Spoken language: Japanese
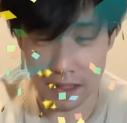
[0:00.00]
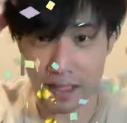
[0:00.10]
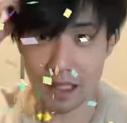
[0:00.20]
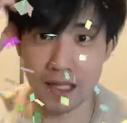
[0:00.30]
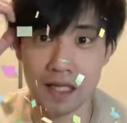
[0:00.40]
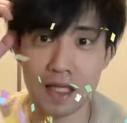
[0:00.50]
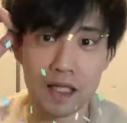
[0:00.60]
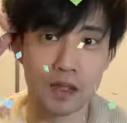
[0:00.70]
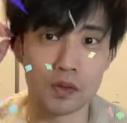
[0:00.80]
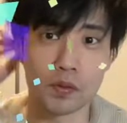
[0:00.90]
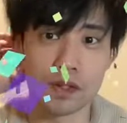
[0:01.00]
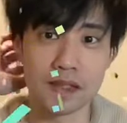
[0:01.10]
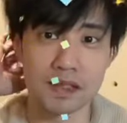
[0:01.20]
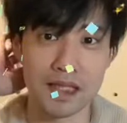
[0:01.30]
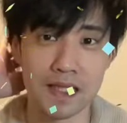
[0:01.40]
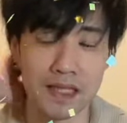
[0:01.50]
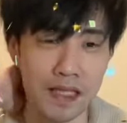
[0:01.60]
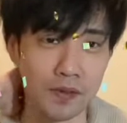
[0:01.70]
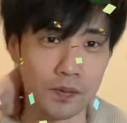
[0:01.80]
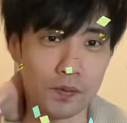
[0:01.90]
ですね、
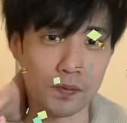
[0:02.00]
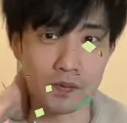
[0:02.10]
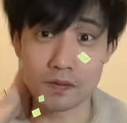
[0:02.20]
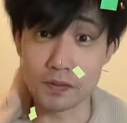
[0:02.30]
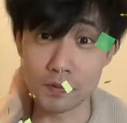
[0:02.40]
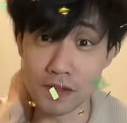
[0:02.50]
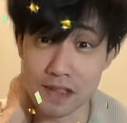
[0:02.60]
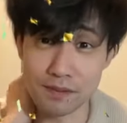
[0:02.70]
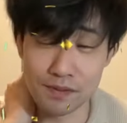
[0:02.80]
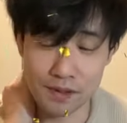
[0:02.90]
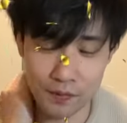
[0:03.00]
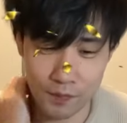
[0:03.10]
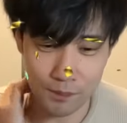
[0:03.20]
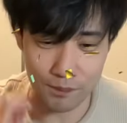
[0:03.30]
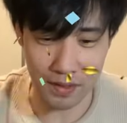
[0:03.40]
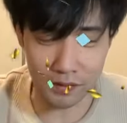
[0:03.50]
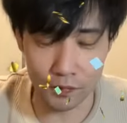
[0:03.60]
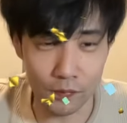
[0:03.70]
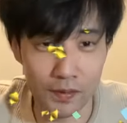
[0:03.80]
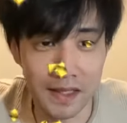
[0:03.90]
ちょっとお久しぶりの本編の
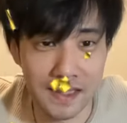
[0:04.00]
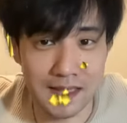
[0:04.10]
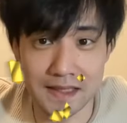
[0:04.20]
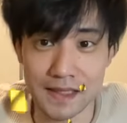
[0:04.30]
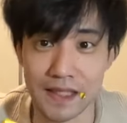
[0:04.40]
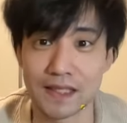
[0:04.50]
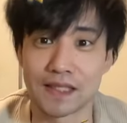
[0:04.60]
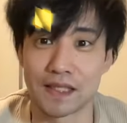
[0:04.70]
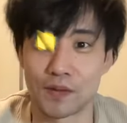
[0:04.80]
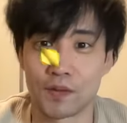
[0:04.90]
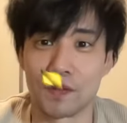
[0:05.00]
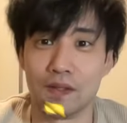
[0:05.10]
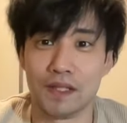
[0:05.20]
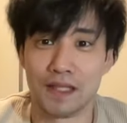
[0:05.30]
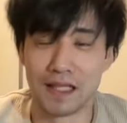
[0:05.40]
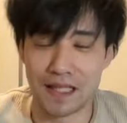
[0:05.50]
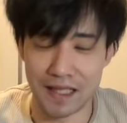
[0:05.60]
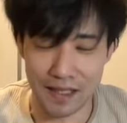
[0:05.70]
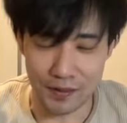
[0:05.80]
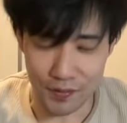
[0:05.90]
動画になっちゃったんですけど、
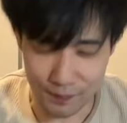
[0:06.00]
これ